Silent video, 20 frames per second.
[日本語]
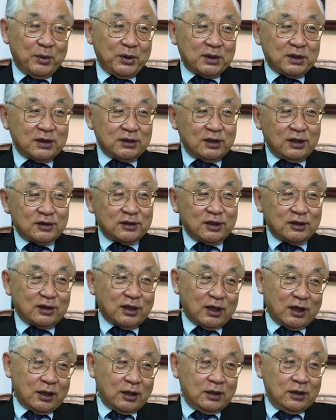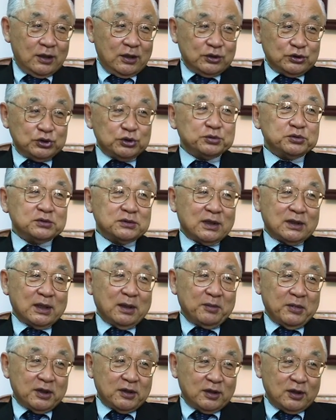メリカでやってたら自分が
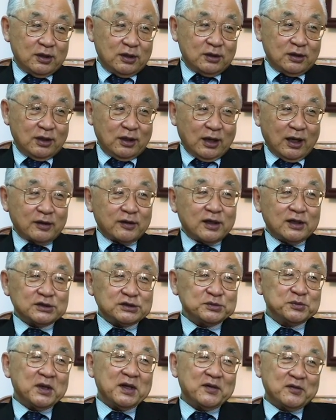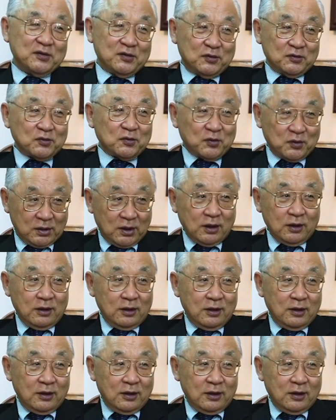騙されて破産しますということをね